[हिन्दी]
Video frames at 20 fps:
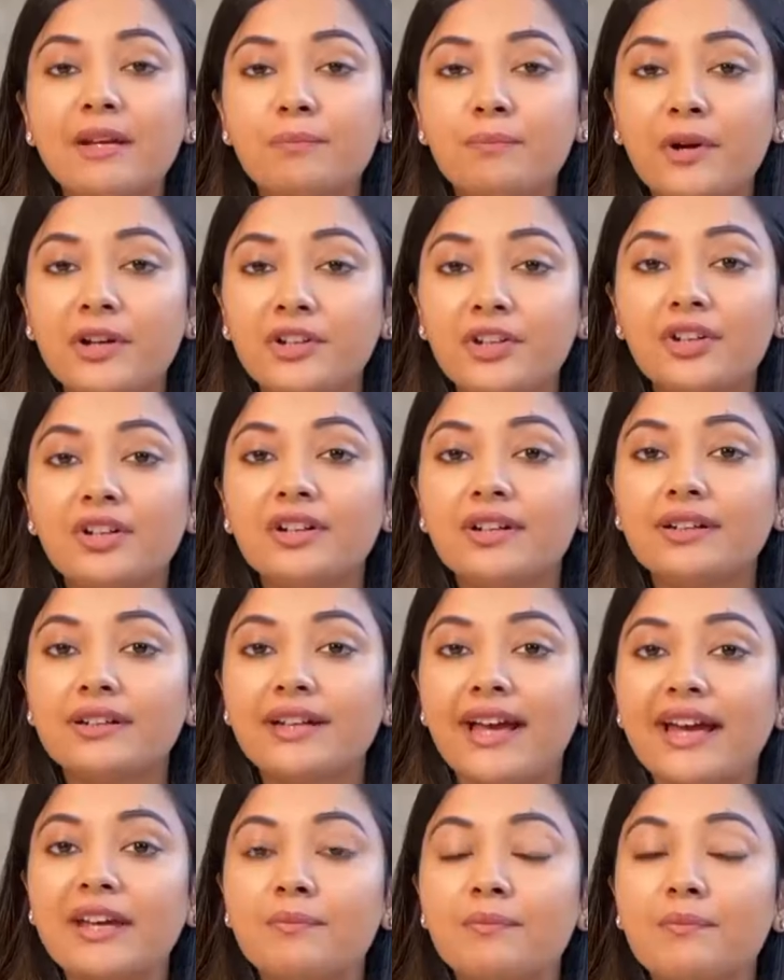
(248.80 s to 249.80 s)
एक पर्टिकुलर
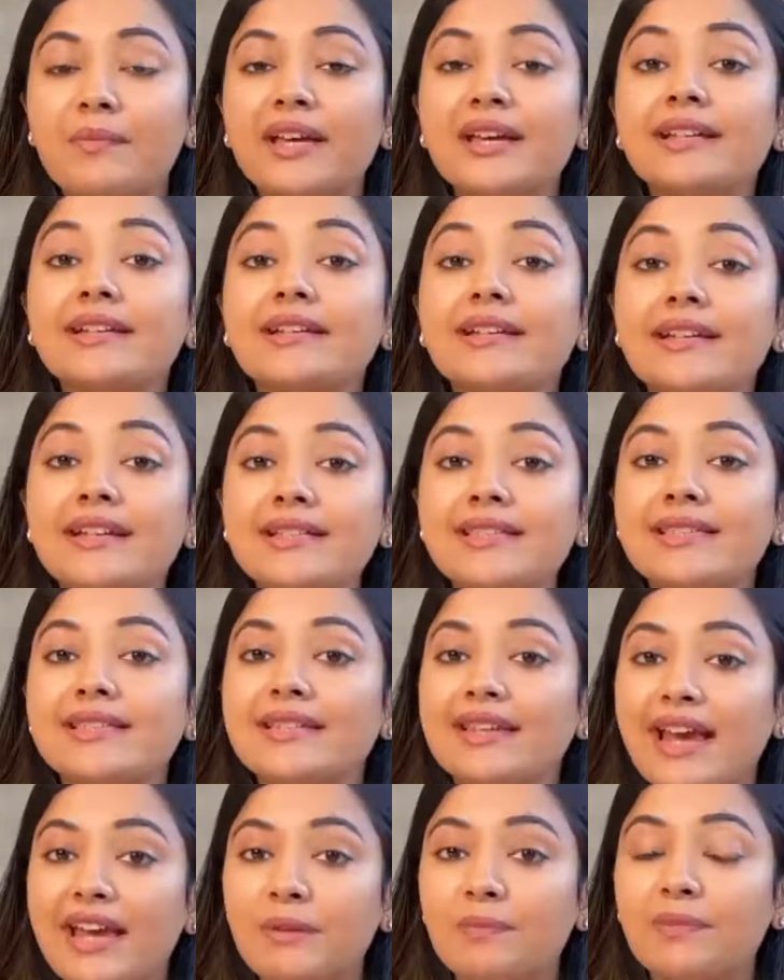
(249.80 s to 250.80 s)
टाइम में
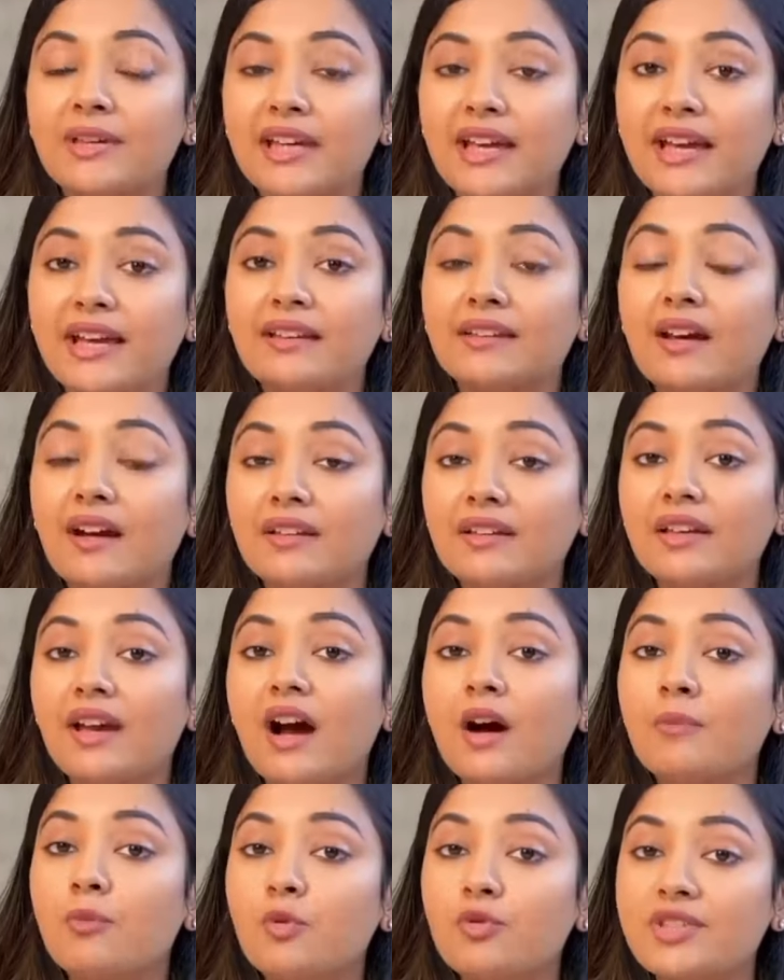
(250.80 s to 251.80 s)
किस टाइप की है ताकि
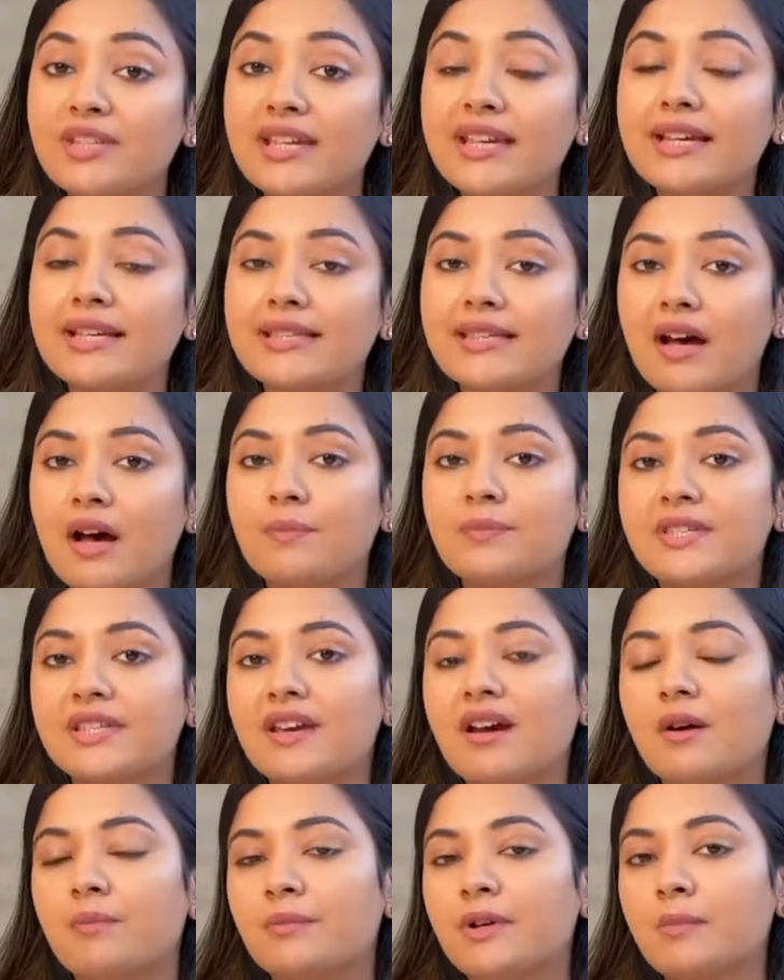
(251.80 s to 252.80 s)
आप उसी हिसाब
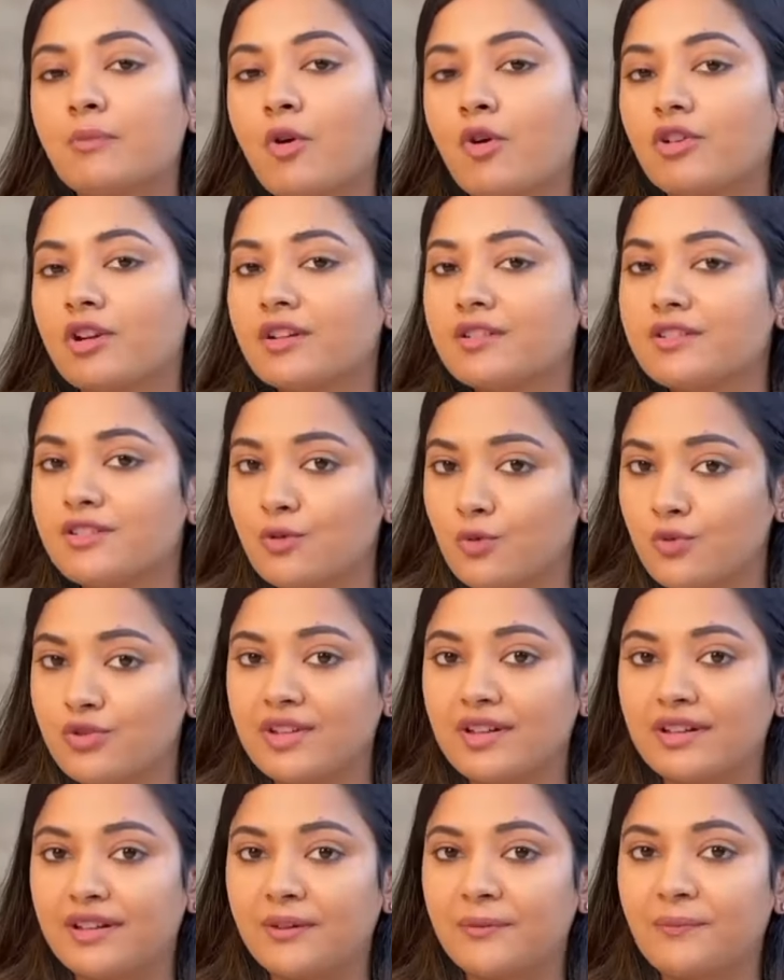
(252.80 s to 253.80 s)
से अपने प्रोडक्ट्स यूज
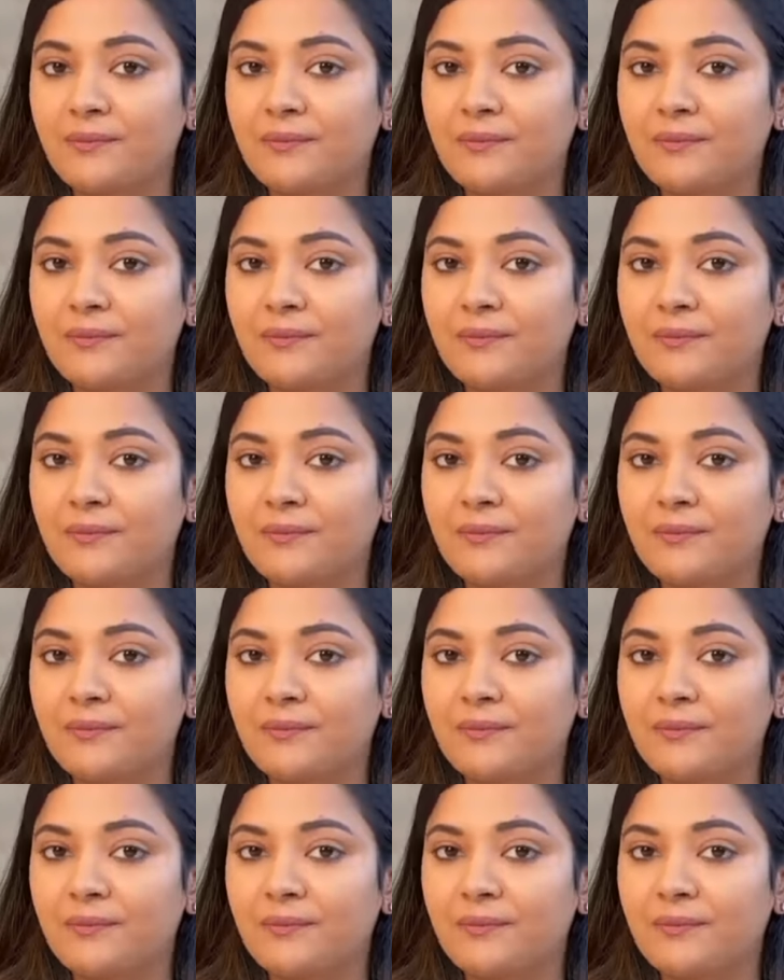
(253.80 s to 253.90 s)
करें